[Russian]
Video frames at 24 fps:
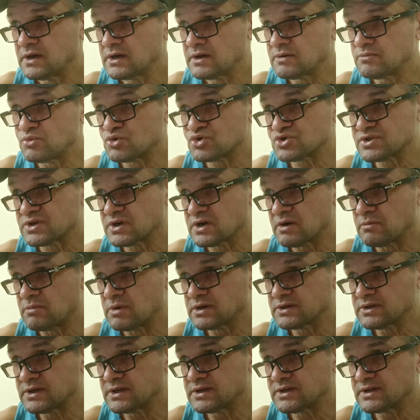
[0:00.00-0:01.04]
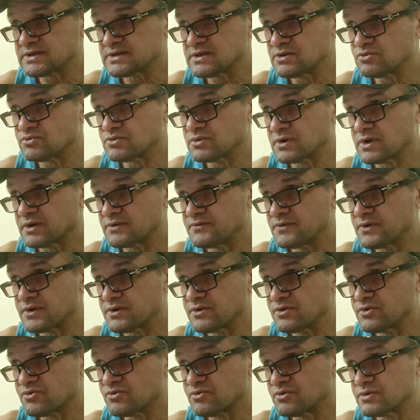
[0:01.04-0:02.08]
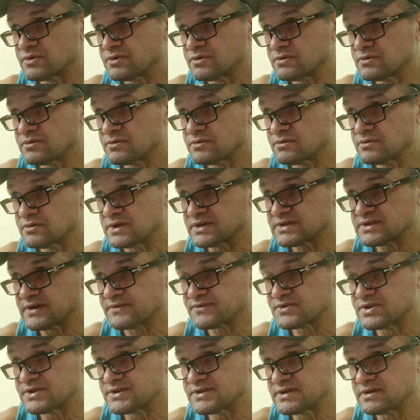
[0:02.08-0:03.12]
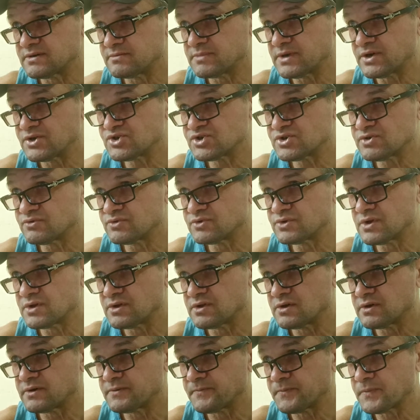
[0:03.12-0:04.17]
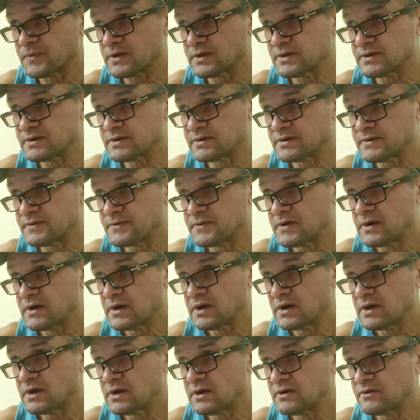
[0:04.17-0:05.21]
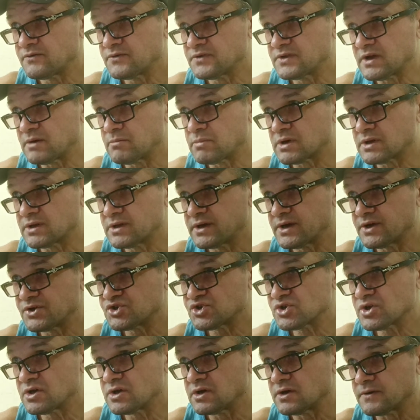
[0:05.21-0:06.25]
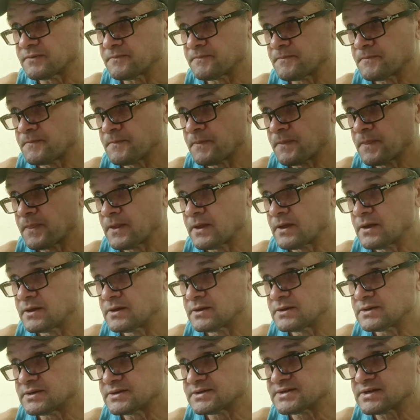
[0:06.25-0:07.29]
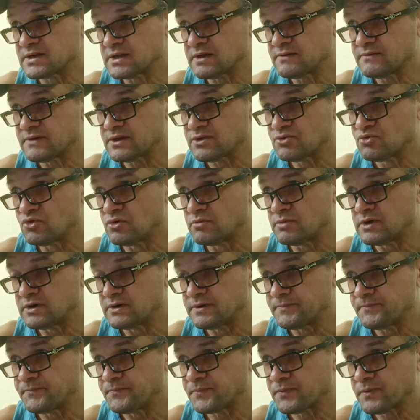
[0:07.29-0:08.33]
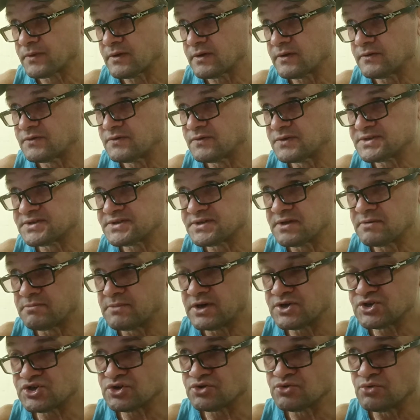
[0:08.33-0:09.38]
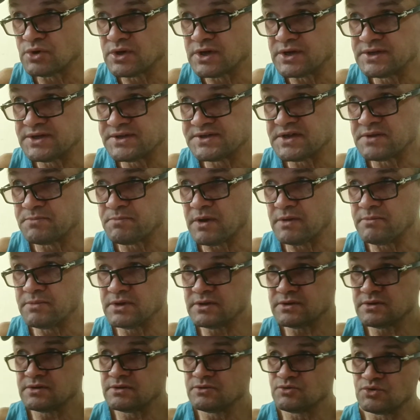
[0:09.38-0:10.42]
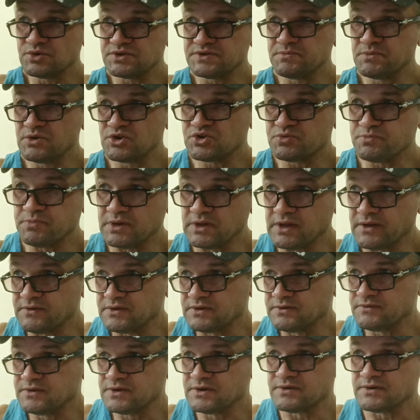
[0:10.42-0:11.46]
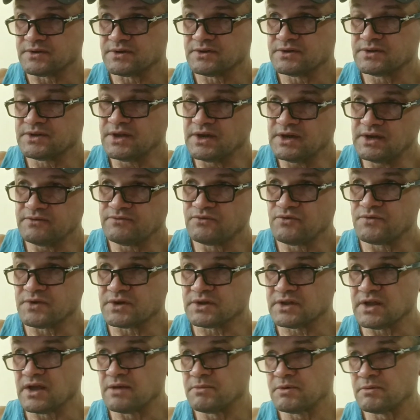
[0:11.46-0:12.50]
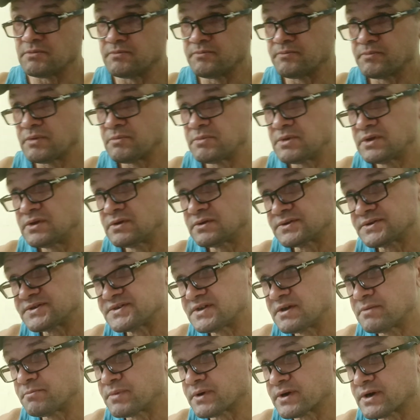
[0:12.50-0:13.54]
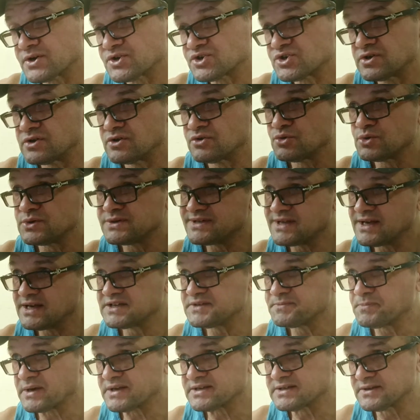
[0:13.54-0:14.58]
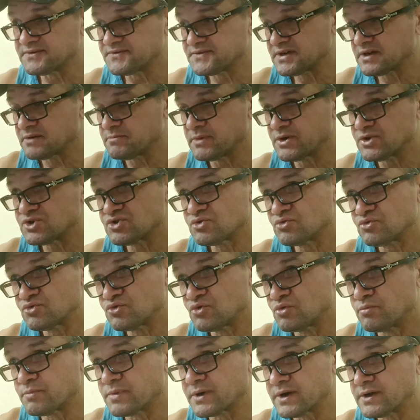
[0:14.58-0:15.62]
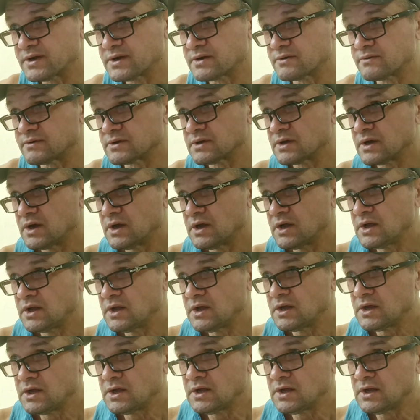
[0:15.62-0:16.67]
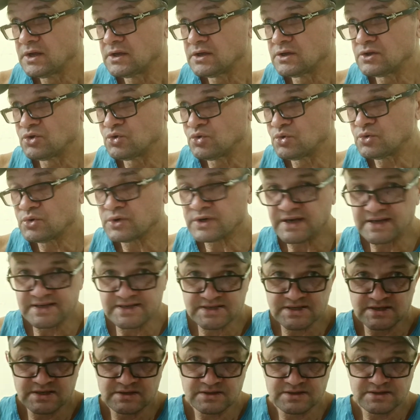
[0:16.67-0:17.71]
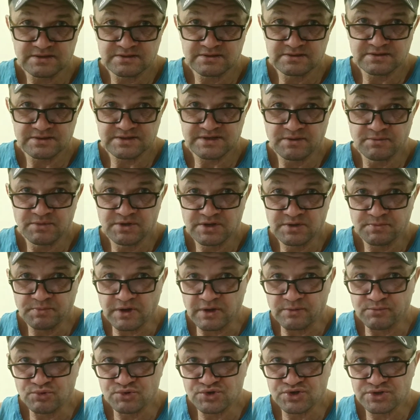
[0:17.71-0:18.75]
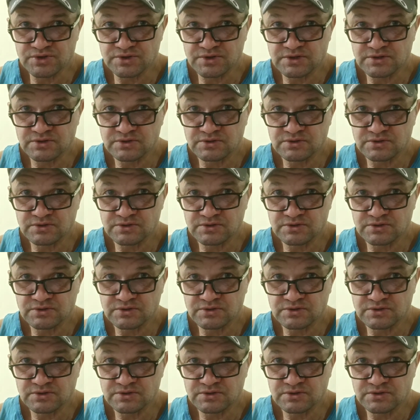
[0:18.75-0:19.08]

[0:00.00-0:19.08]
может их обогнать, если он конвертирует э, оставшиеся матчи вот эти э, в набранные очки. Салават дома в 20 матчах только 10 побед, то есть меньше половины выиграет. 3 в овертайме победил, 7 поражений, то есть 30% всех матчей он дома проигрывает. Но разница э, забитых пропущенных